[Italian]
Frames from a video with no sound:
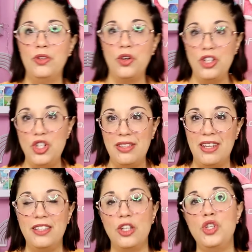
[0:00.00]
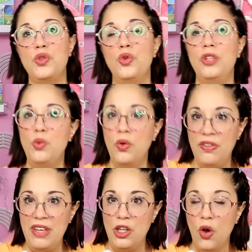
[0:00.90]
14.30 ci sono dei
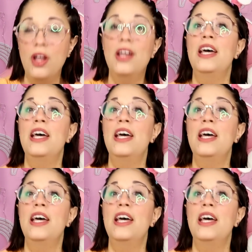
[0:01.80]
nuovi video.